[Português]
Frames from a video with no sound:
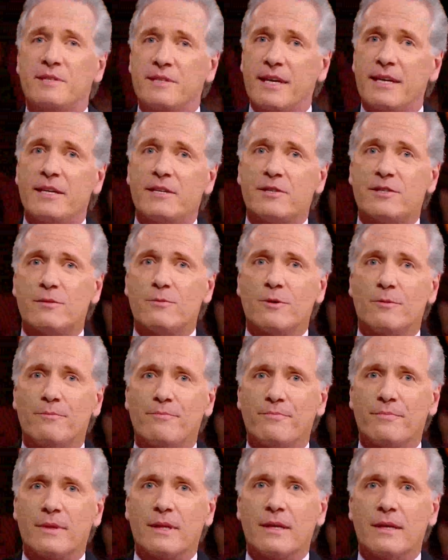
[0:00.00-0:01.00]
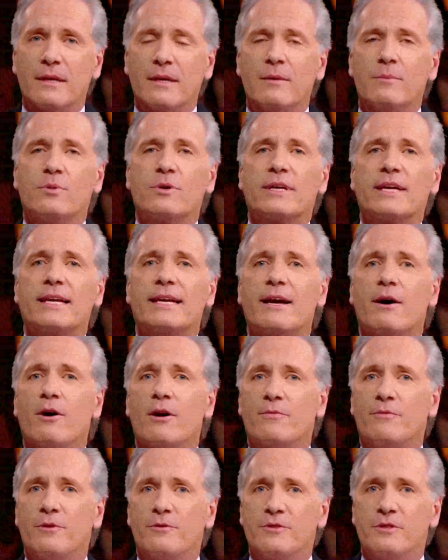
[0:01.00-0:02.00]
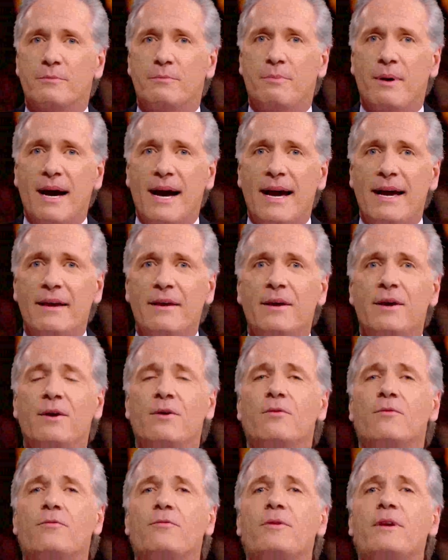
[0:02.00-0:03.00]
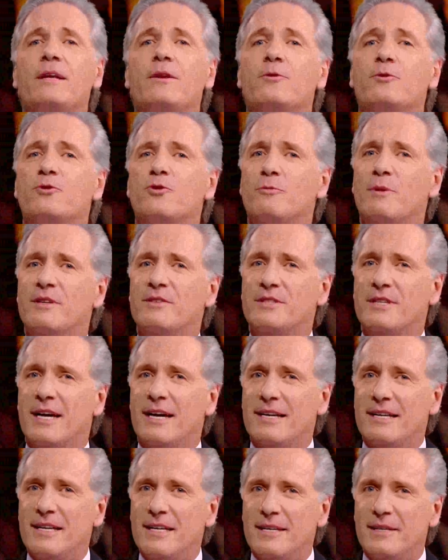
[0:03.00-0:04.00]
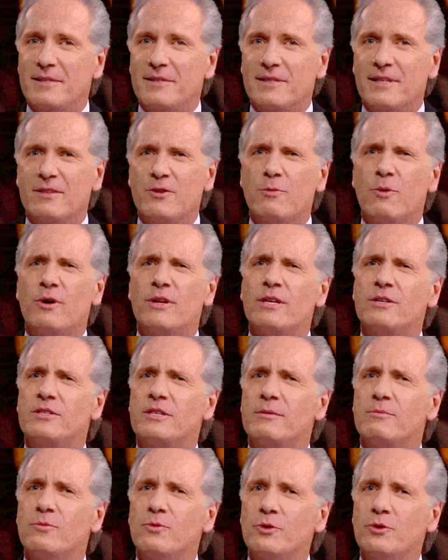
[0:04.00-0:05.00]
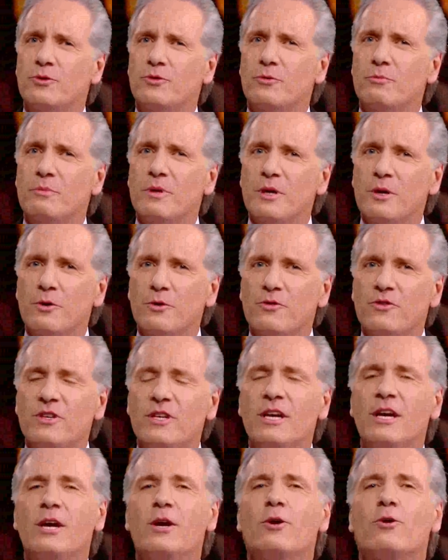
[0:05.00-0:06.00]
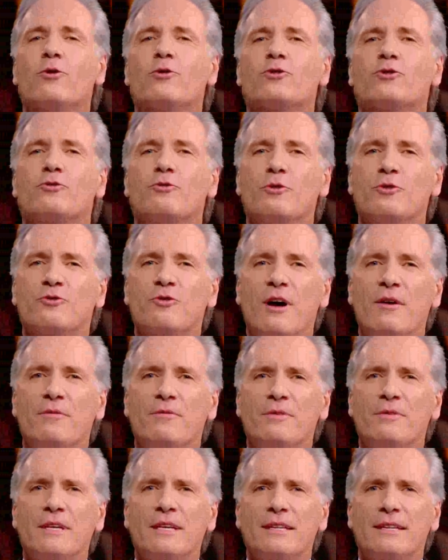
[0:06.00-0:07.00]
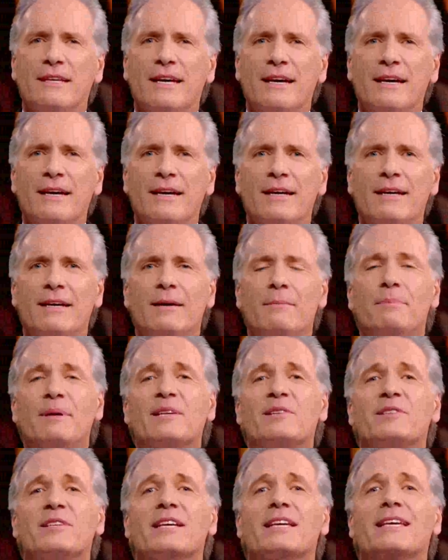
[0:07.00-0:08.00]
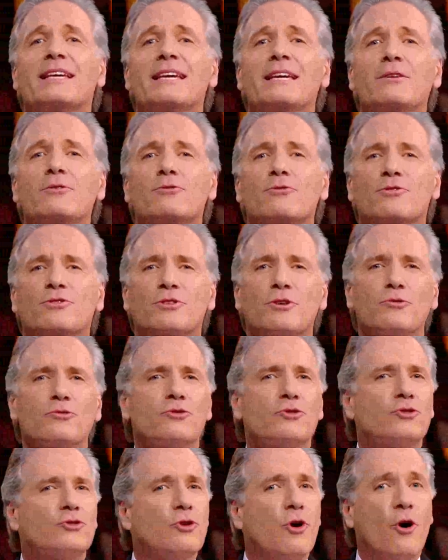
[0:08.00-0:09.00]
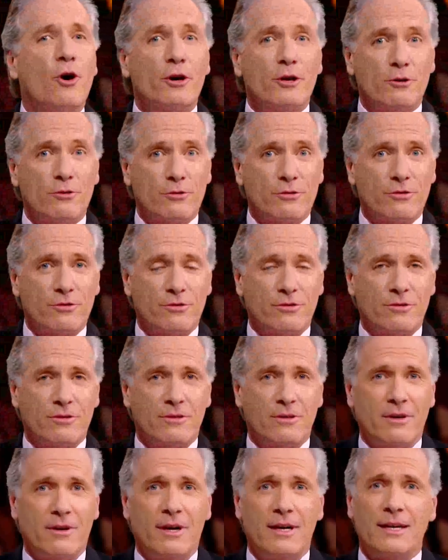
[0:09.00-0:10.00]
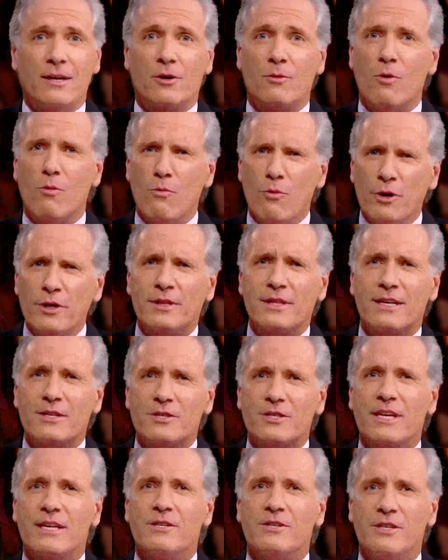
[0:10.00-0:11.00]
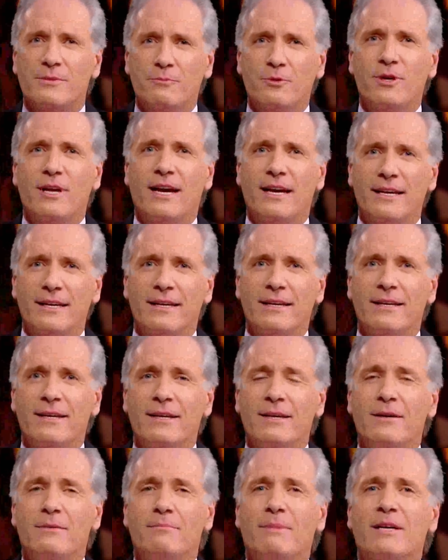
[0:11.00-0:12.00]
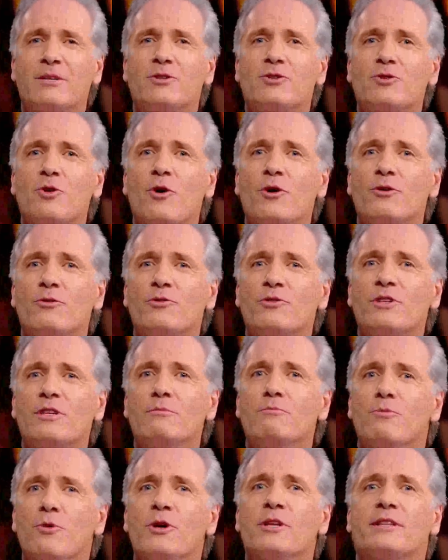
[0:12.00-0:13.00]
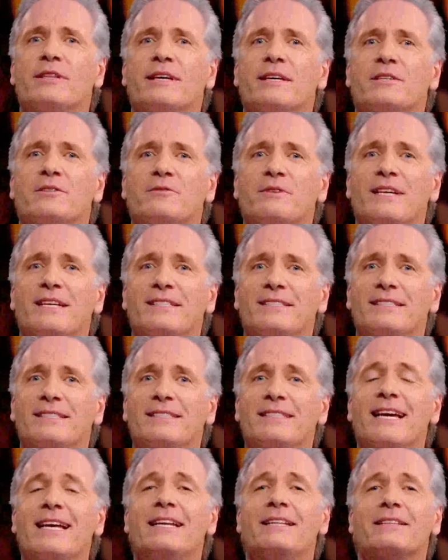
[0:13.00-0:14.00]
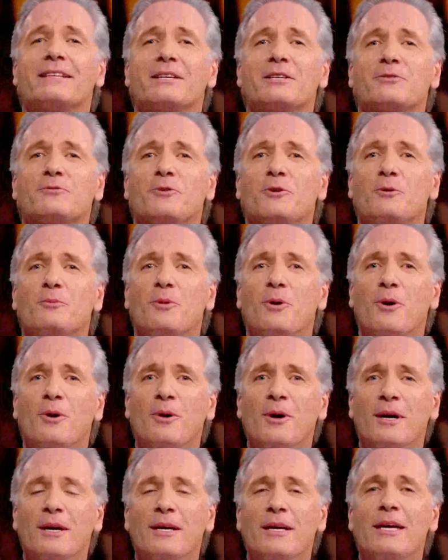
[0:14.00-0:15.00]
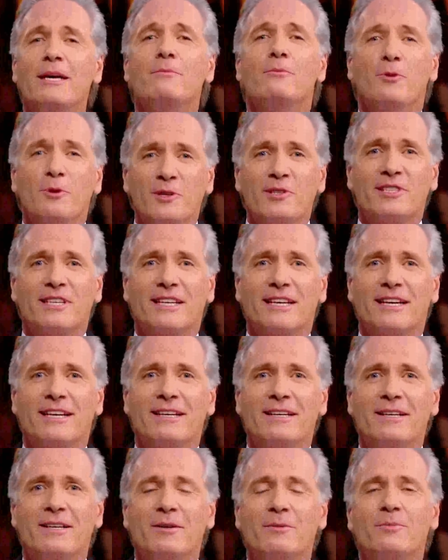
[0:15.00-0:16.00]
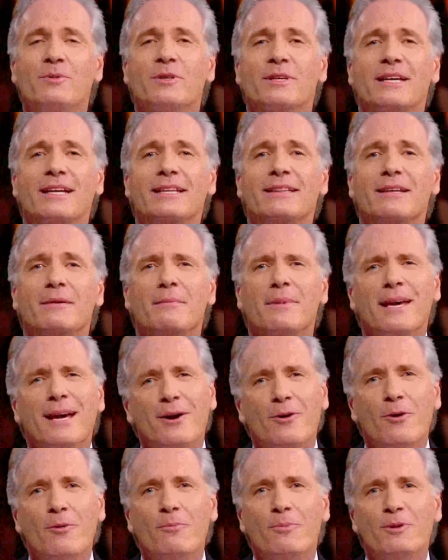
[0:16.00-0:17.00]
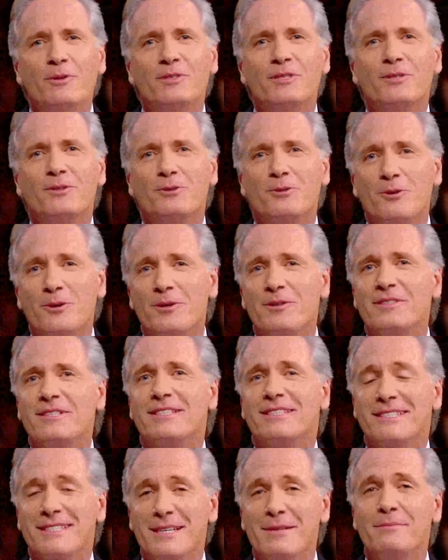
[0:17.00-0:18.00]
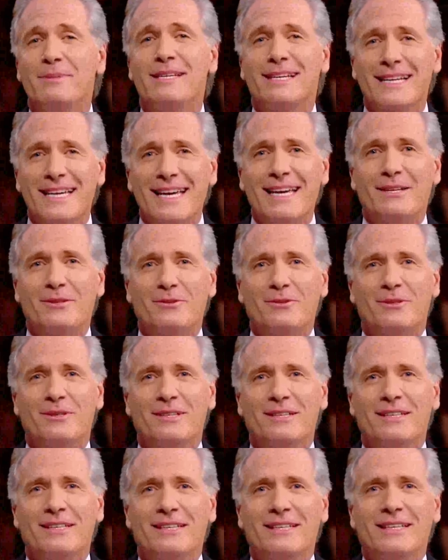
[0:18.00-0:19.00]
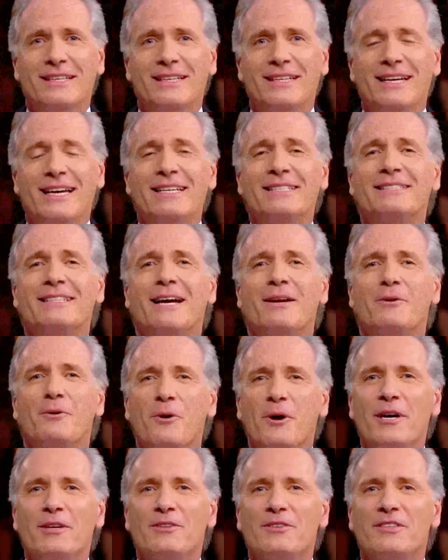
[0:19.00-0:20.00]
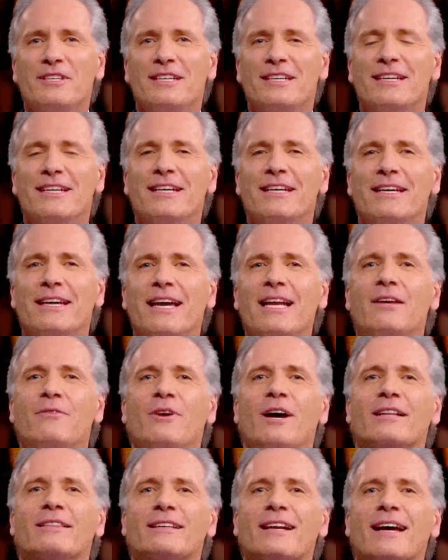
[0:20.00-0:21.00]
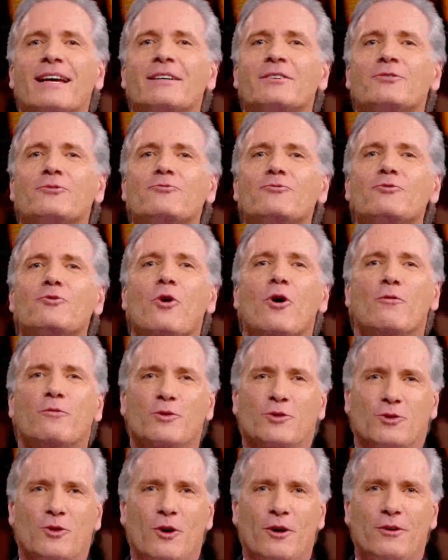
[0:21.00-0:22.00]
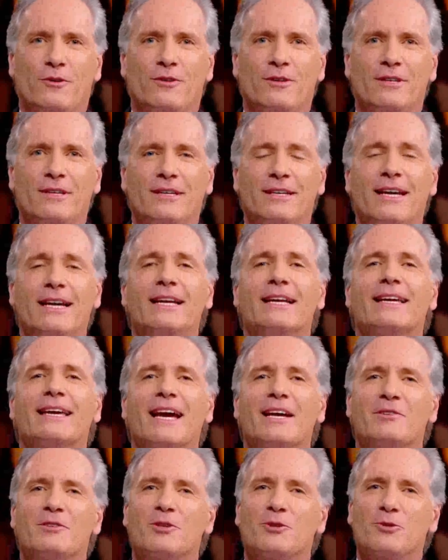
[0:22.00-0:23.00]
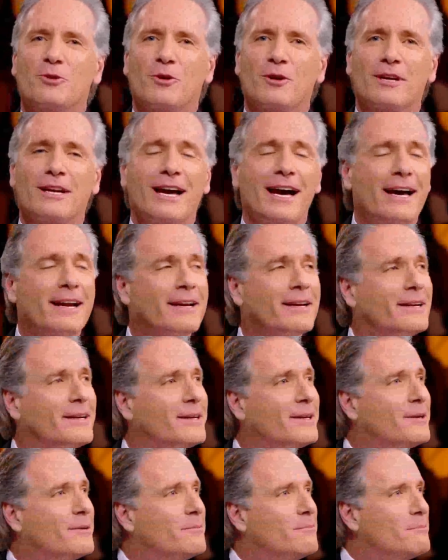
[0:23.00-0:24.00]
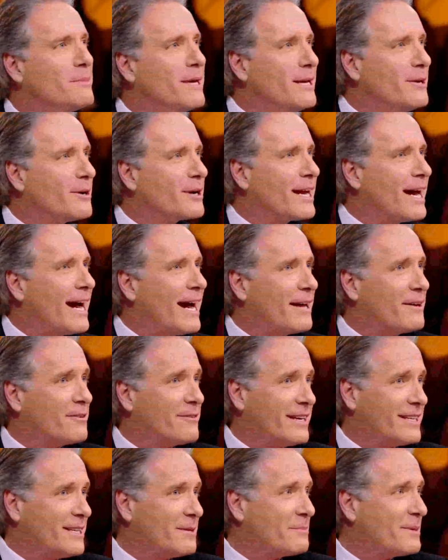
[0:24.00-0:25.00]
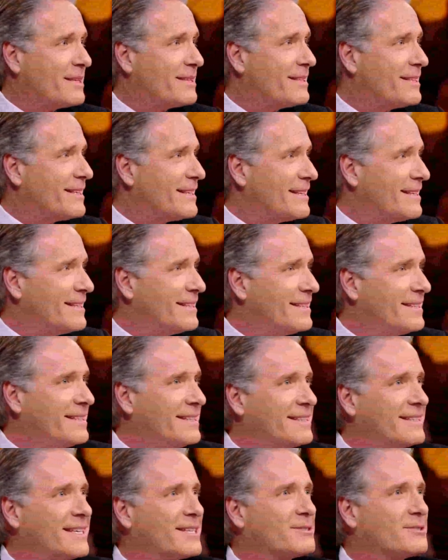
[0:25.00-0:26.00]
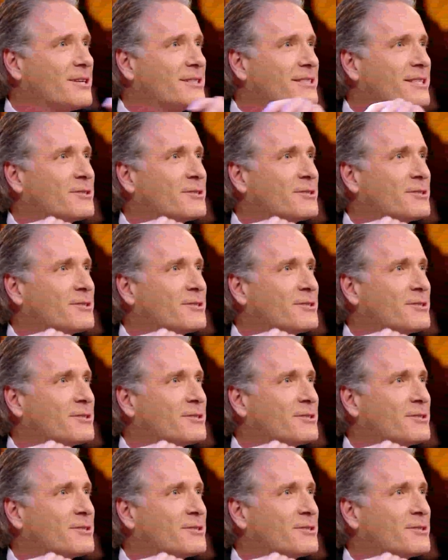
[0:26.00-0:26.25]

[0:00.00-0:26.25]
especialíssimo, porque ele é órfão de pai, Filho de uma diarista, de uma origem muito humilde, construiu sua vida perseguindo seus sonhos. Olha como muita gente por aí. Mas sonhos que muitas vezes ele transformou em música, porque ele também é compositor de samba enredo. Esta noite, ele veio atrás de um novo sonho. Ele quer se tornar milionário. Vai depender das